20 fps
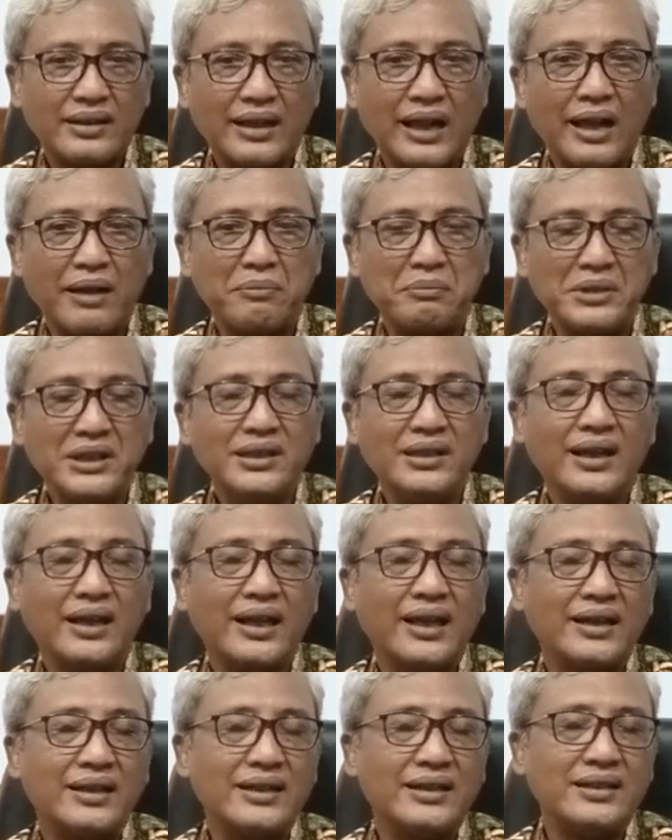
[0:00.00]
kami
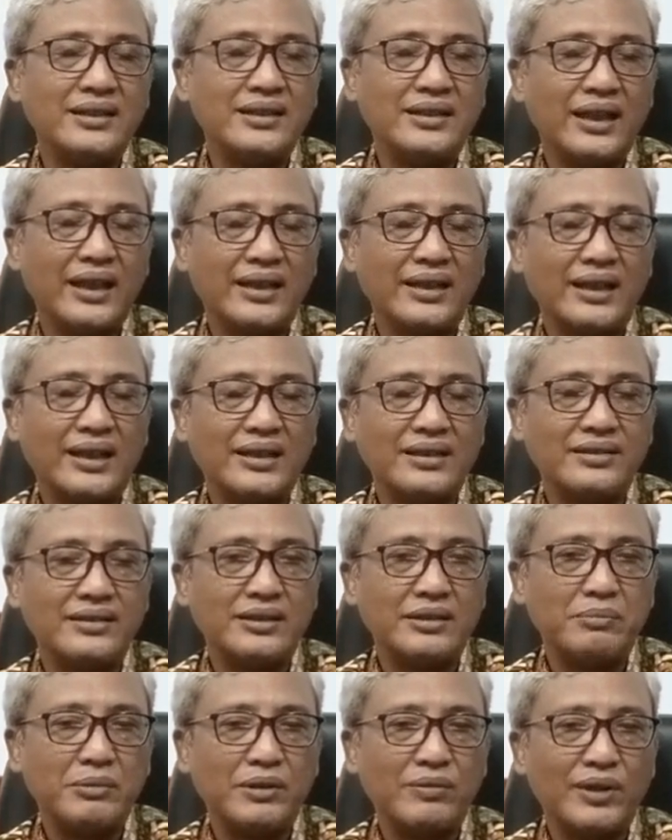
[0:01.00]
yang ada di daerah
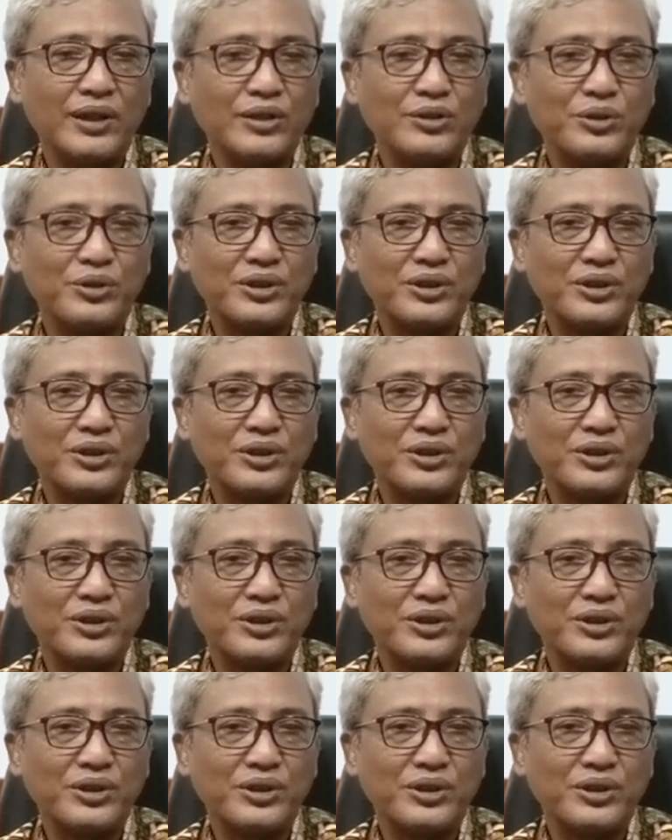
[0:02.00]
istimewa